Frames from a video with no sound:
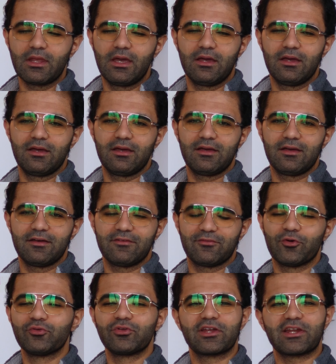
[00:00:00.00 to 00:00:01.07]
E, ve
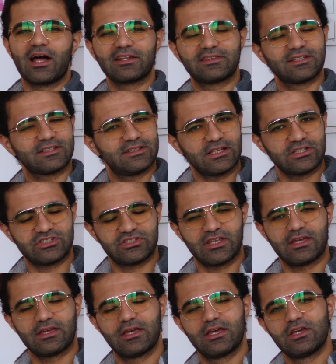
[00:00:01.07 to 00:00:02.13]
ona rahatlıkla
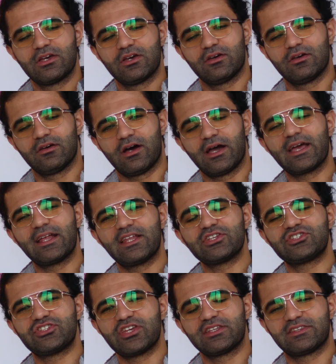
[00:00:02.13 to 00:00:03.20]
işte e,
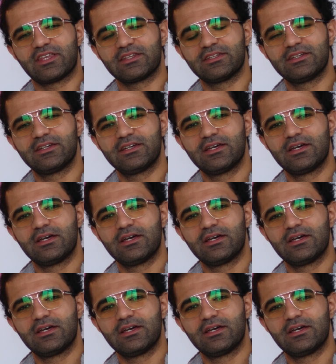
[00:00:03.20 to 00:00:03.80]
hayalet şeytanı